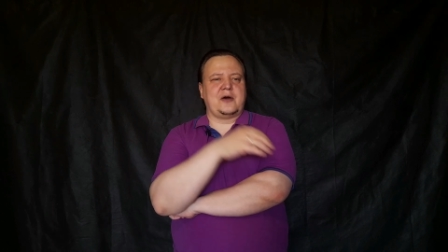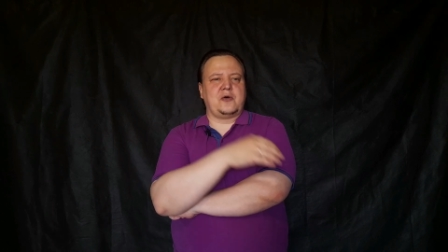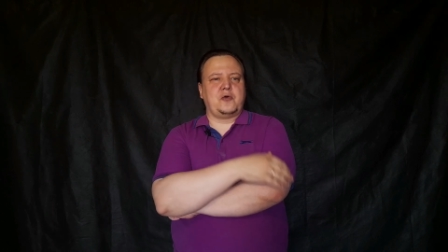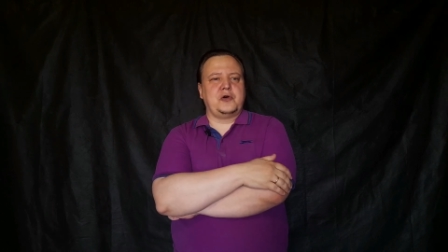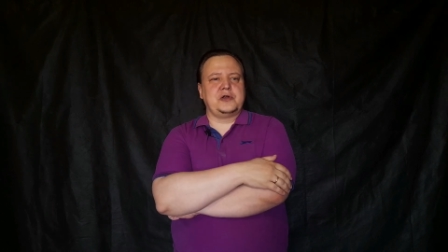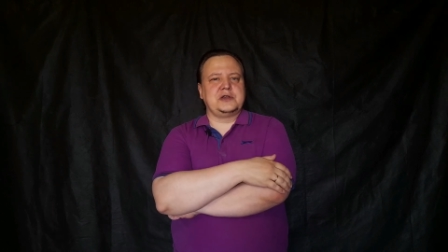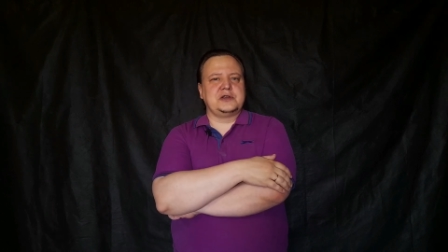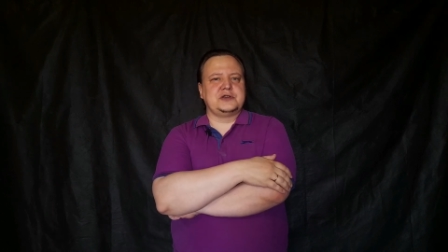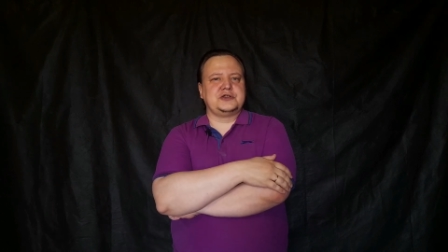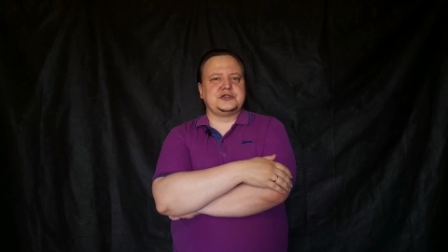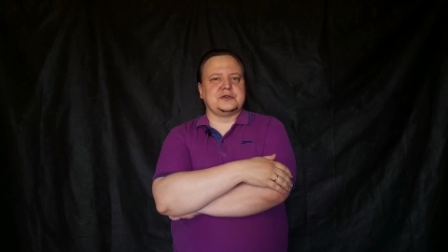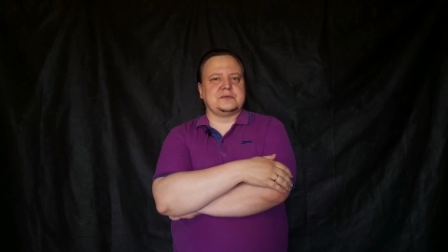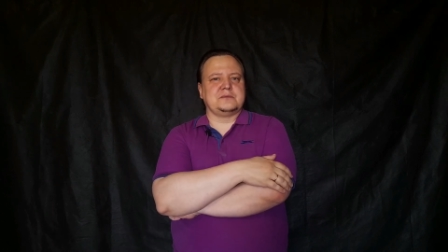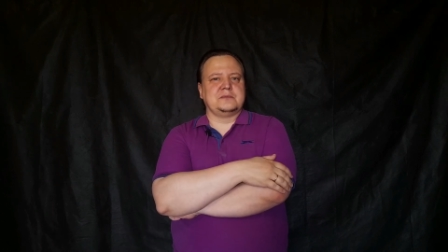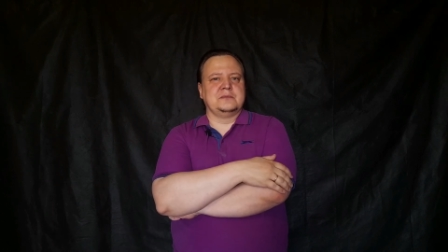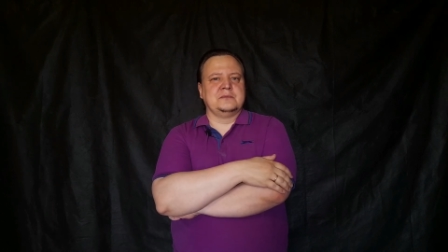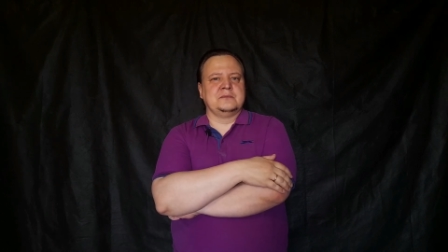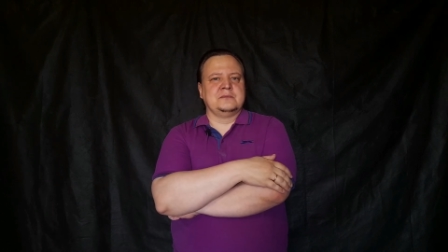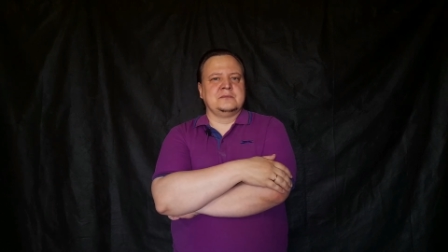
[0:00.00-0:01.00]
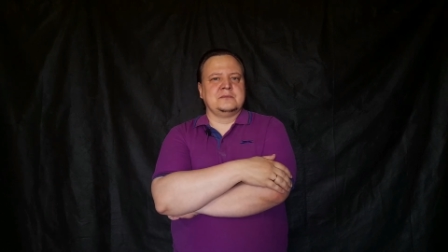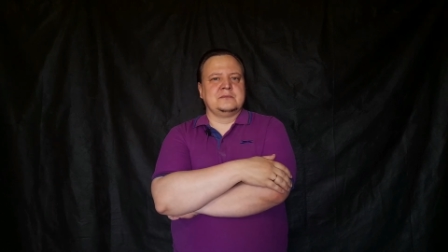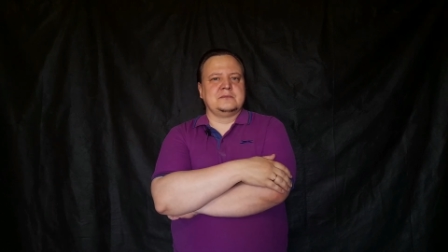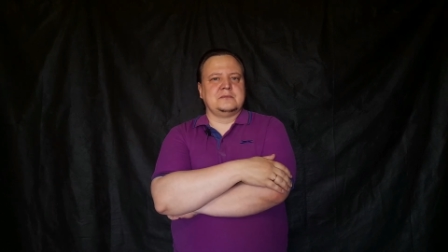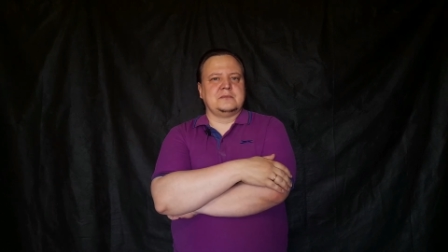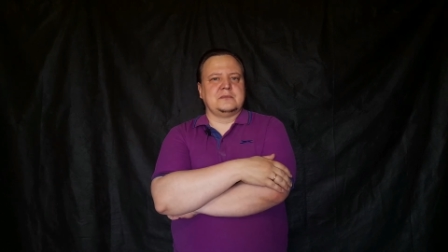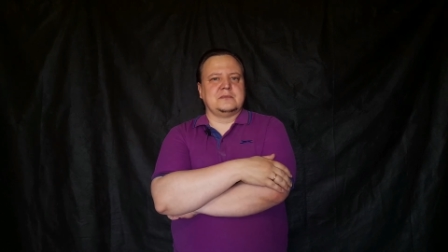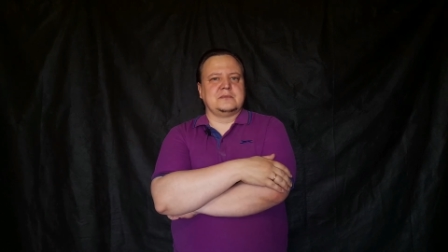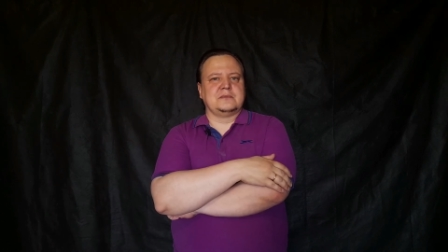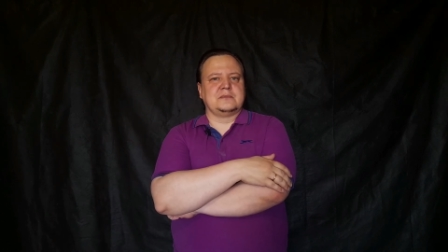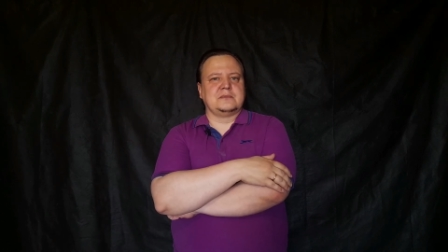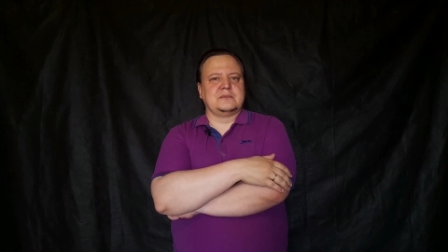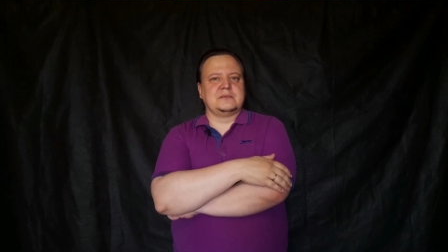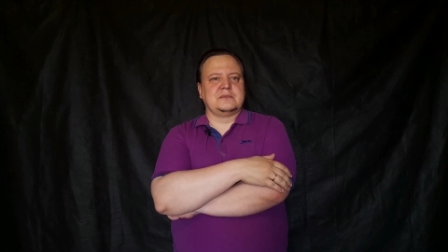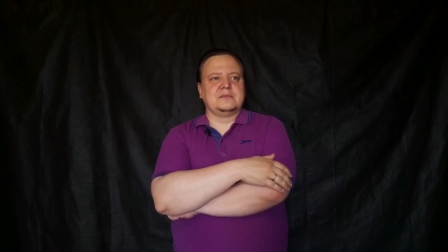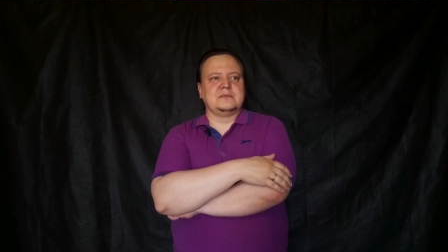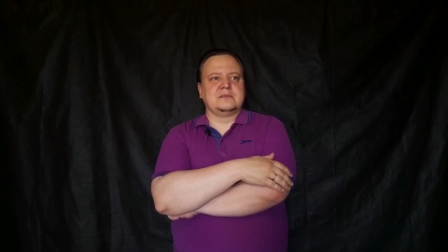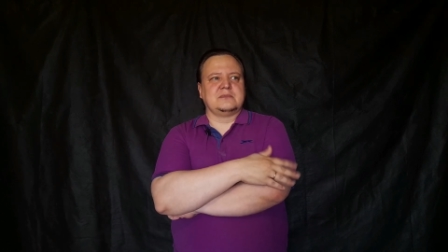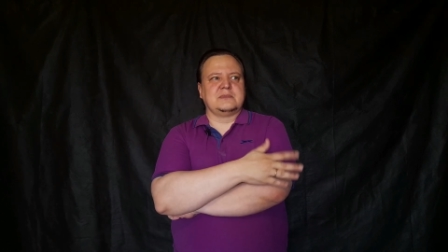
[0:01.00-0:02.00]
охотничьим
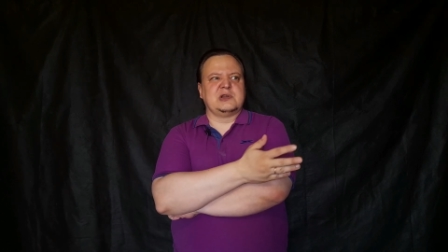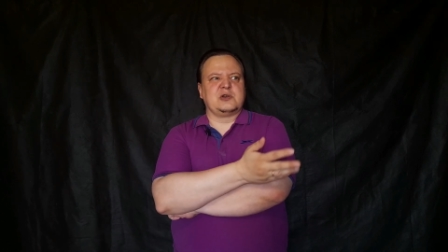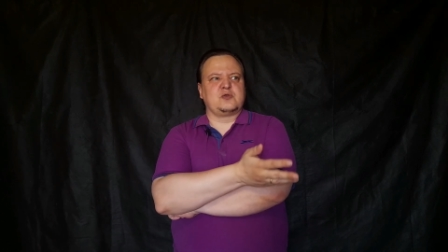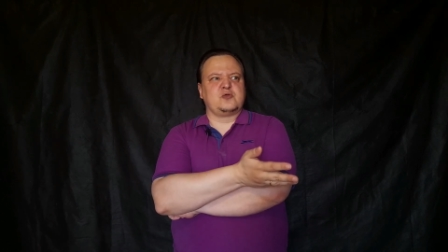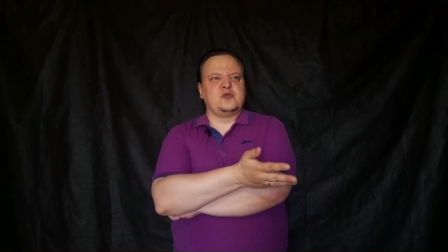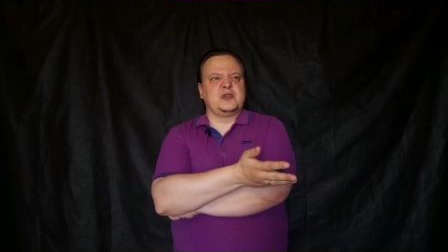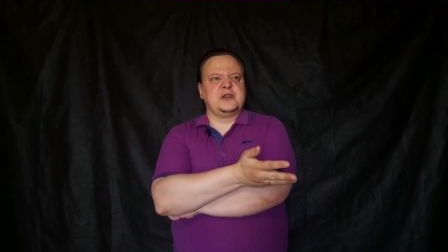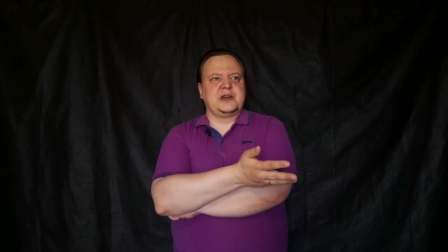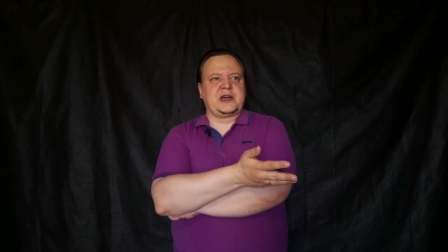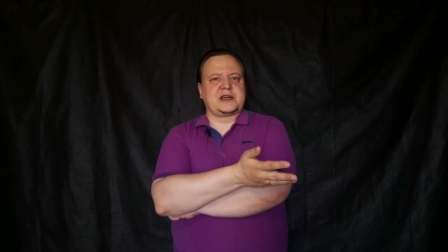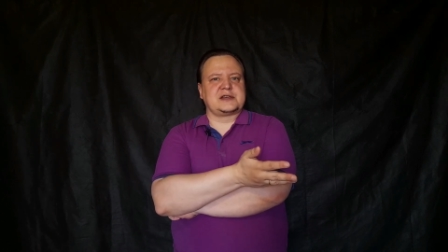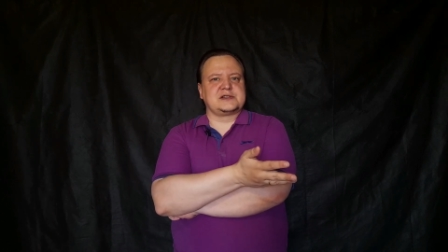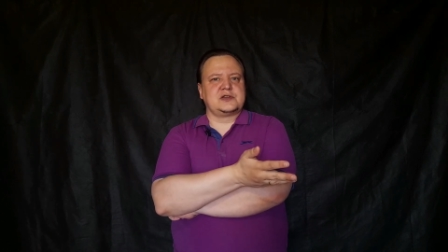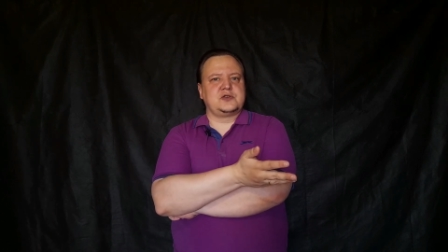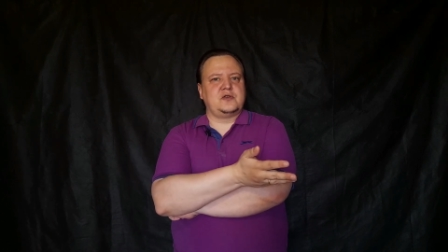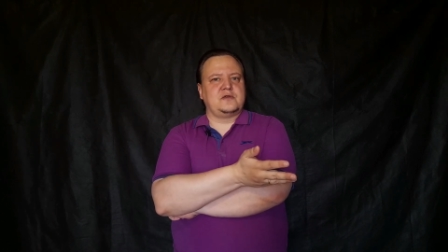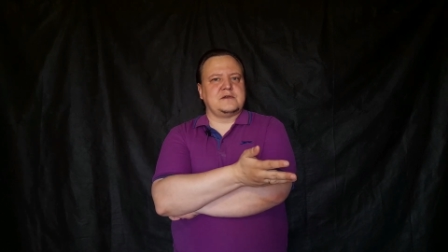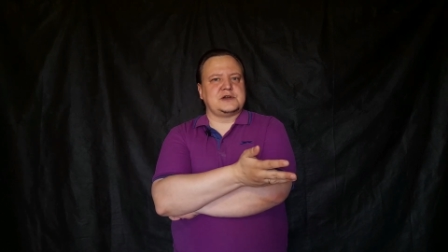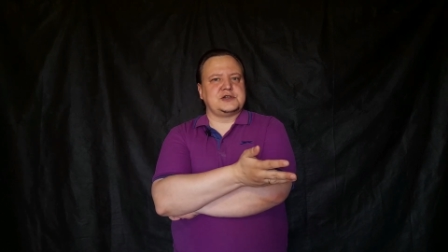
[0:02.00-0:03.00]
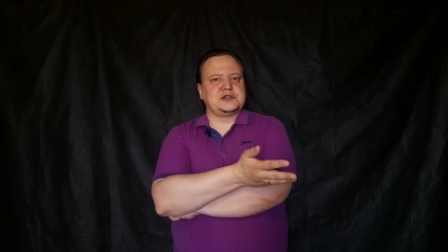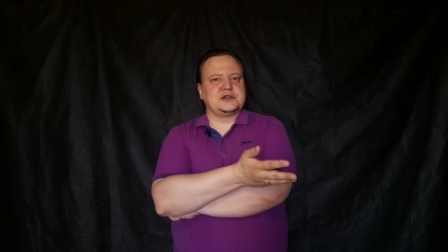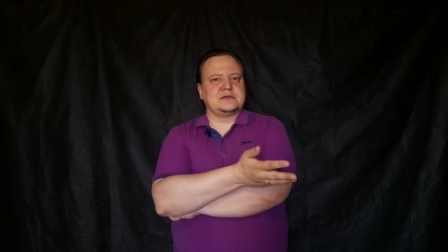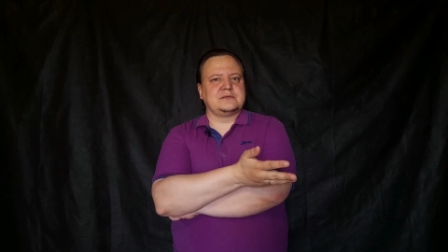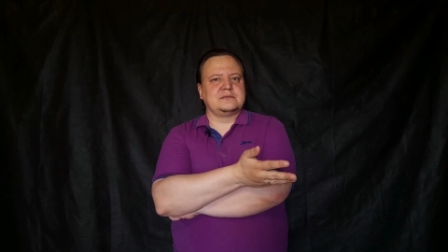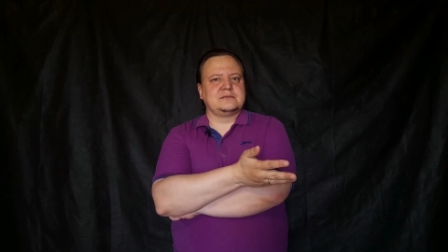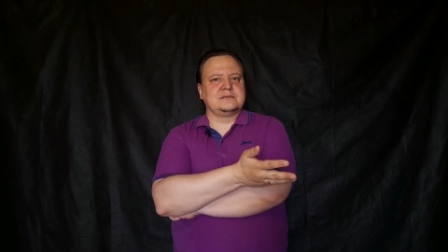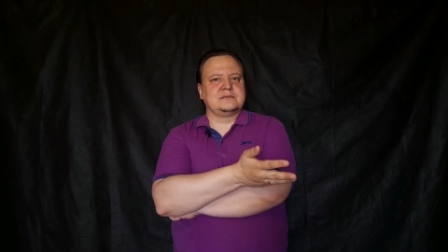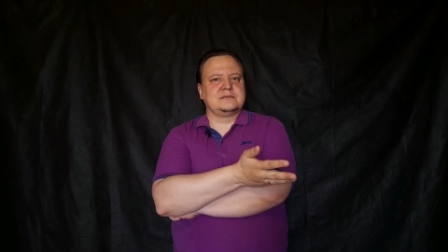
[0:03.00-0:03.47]
на кухне резать овощи?